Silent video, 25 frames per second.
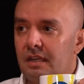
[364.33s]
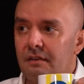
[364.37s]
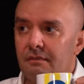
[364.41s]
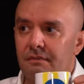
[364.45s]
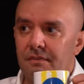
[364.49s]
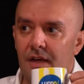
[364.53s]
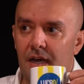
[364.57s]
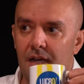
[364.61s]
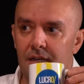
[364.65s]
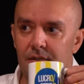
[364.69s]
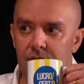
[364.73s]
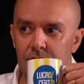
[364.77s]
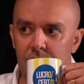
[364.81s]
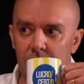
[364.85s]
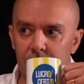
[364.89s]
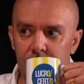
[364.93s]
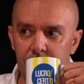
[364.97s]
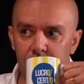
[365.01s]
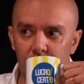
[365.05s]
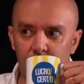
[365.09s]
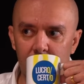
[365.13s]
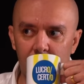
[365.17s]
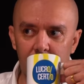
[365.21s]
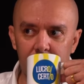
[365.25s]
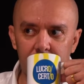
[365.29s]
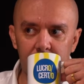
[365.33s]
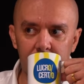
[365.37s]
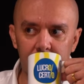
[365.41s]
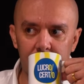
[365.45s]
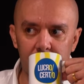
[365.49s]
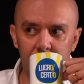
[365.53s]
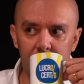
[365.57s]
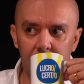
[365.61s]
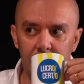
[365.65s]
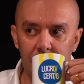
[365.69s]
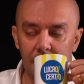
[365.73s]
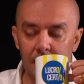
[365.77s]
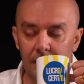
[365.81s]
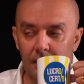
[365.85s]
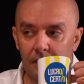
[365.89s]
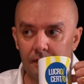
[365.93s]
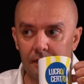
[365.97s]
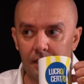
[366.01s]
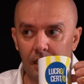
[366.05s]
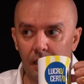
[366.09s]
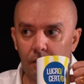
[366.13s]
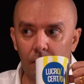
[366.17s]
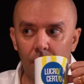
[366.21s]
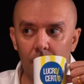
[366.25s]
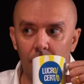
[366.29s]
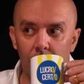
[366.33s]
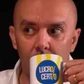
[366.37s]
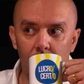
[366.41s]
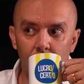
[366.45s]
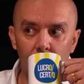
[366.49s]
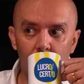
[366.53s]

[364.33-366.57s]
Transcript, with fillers: tem vários advogados. Não, mas você conhece ele? Não.